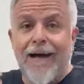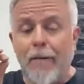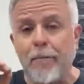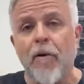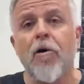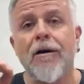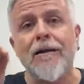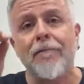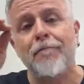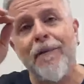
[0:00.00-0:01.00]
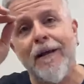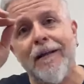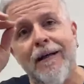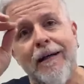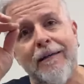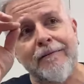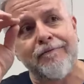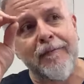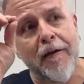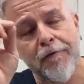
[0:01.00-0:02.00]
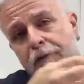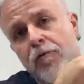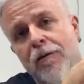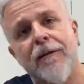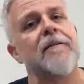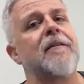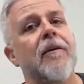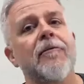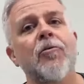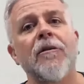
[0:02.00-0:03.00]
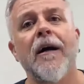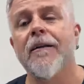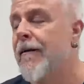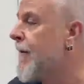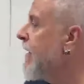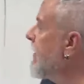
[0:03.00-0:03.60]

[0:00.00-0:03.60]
a porra da, da, da, da vírgula tem que ser notada.